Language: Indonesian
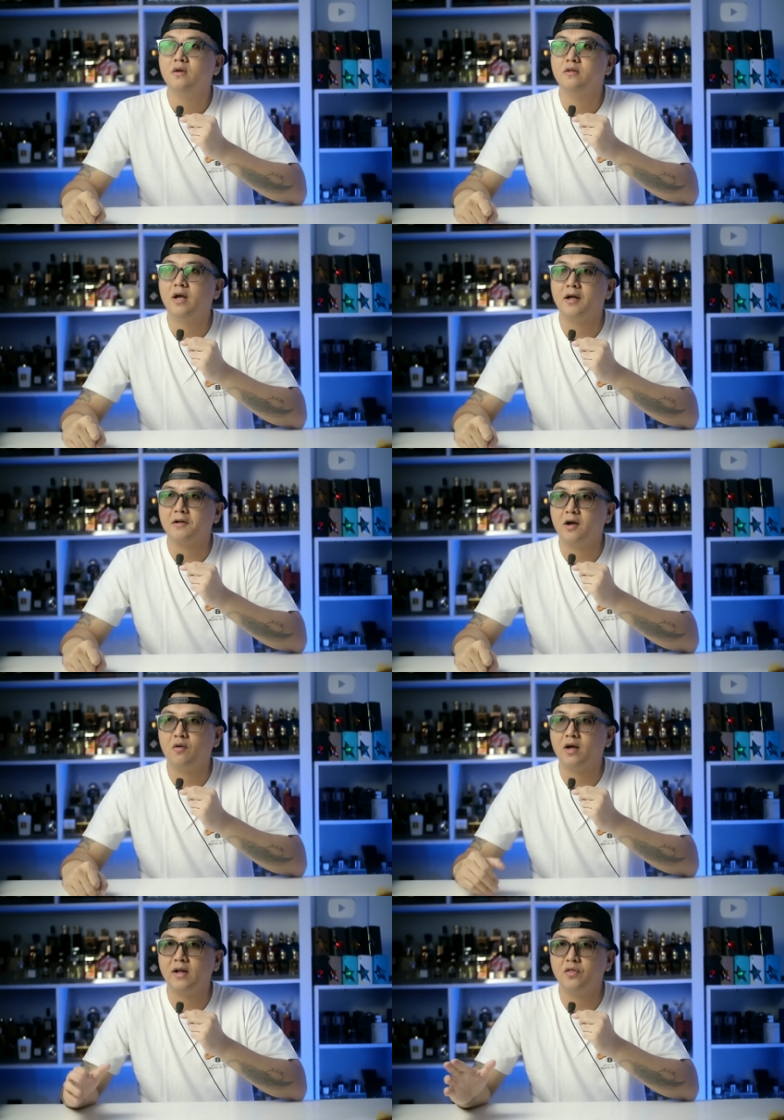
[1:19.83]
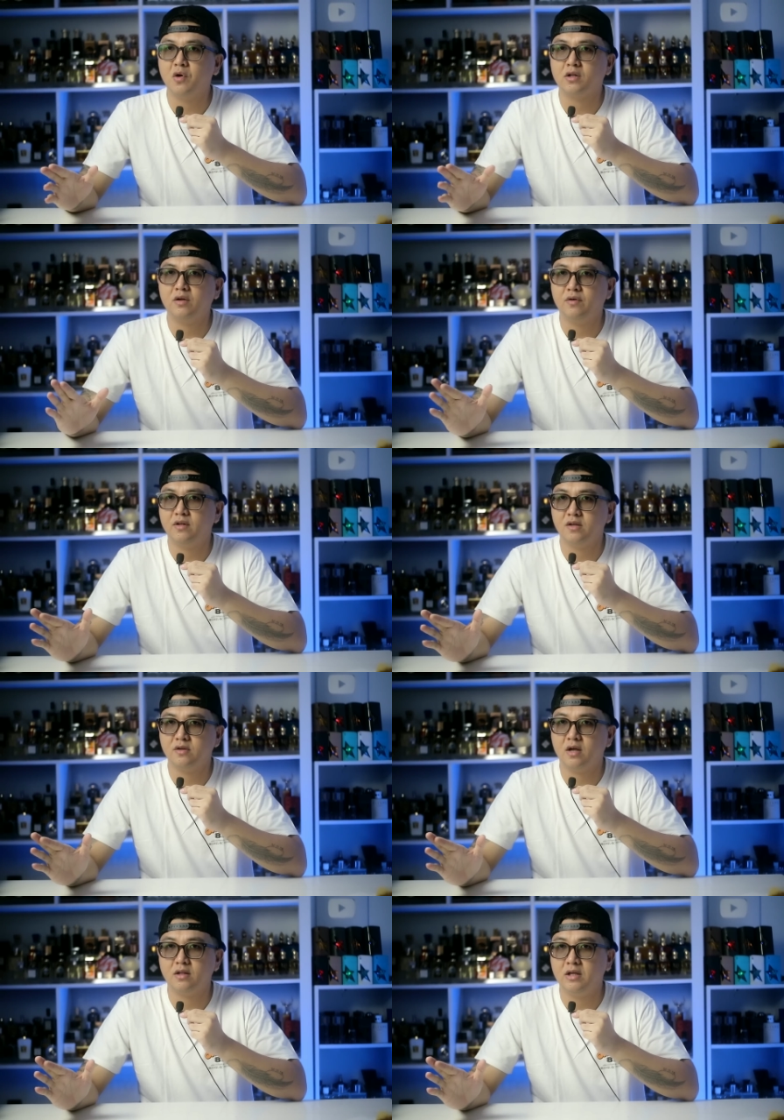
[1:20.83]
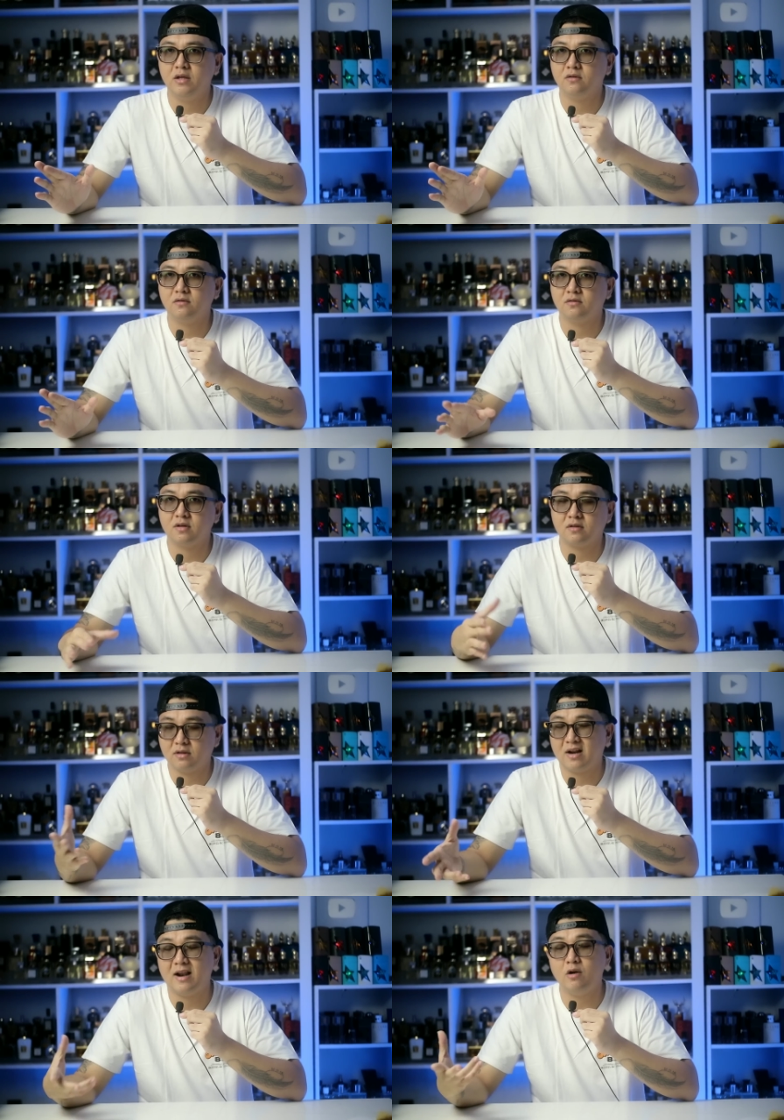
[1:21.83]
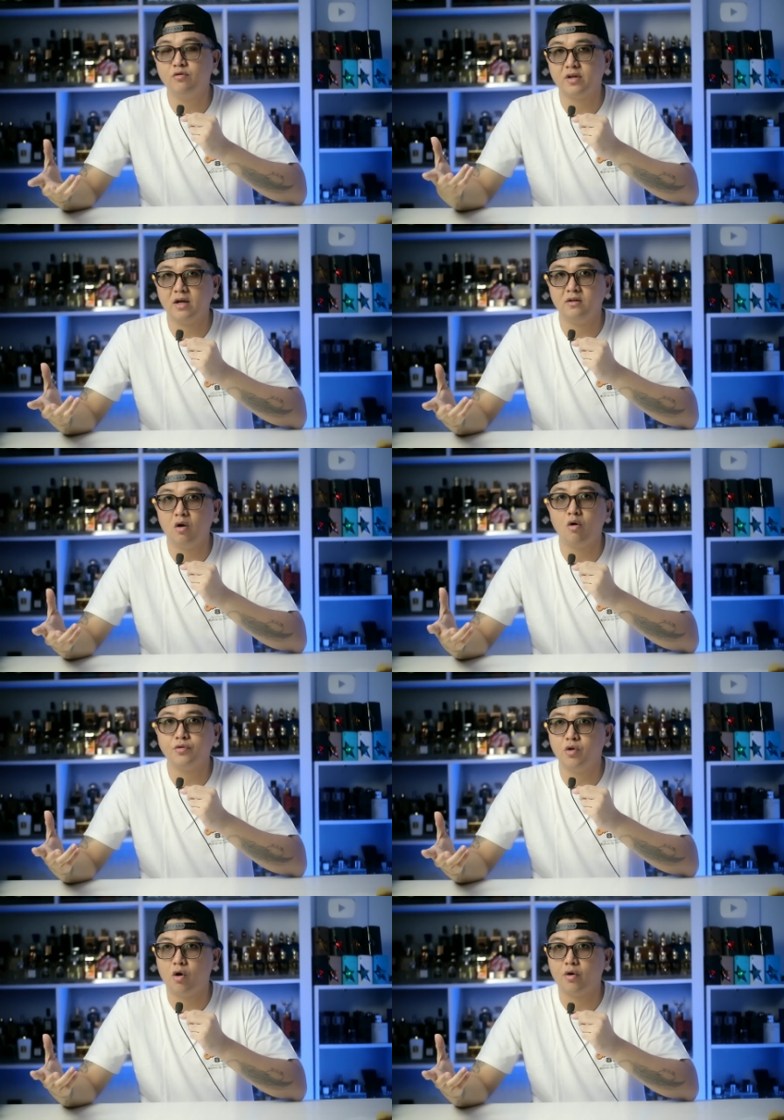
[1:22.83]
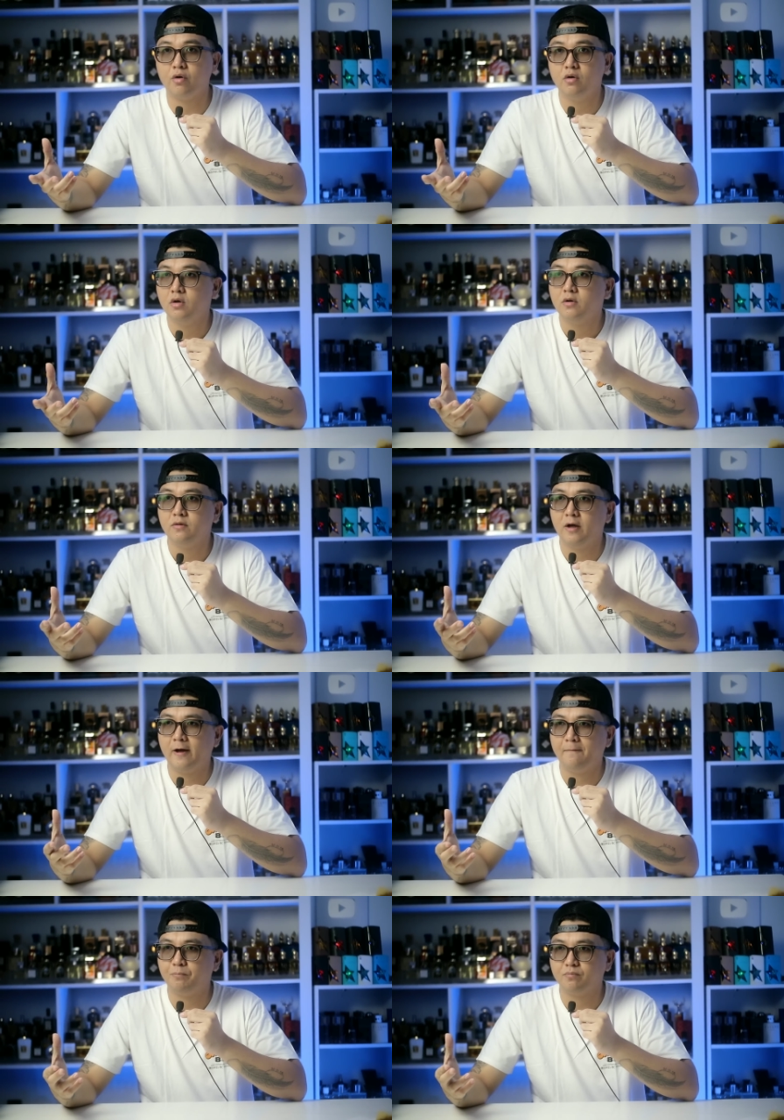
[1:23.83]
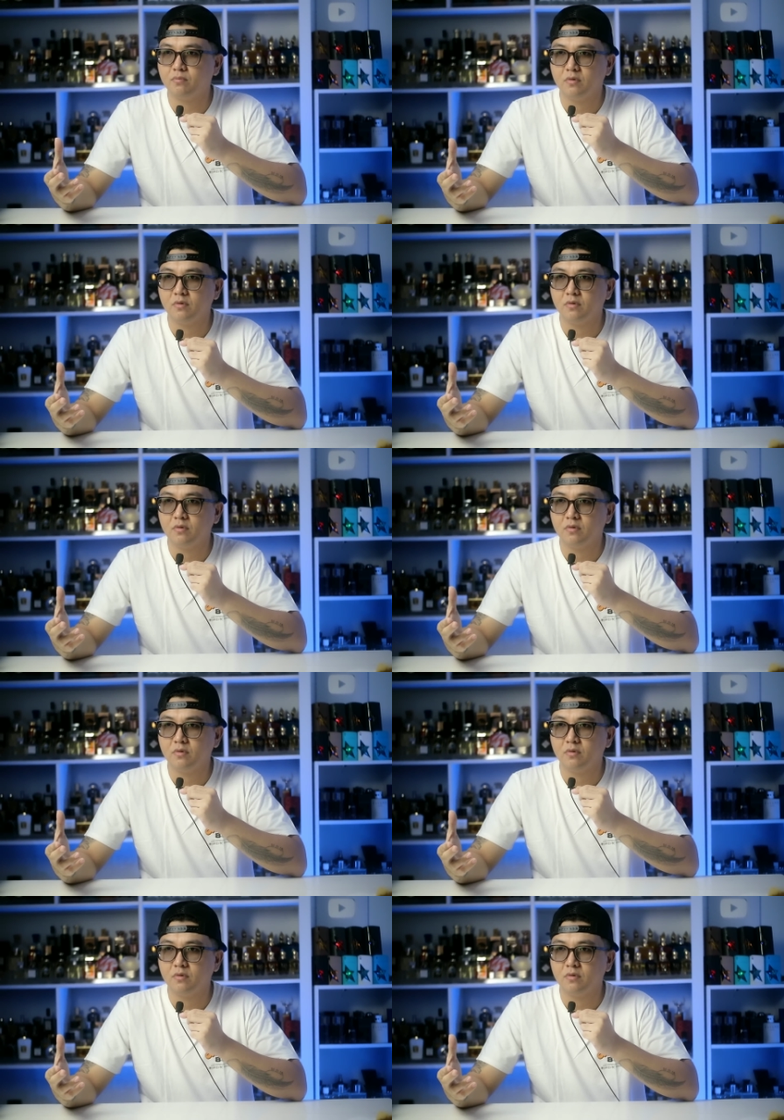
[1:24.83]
Dan kalau kalian tuh aktivitasnya di terlalu sering di outdoor dan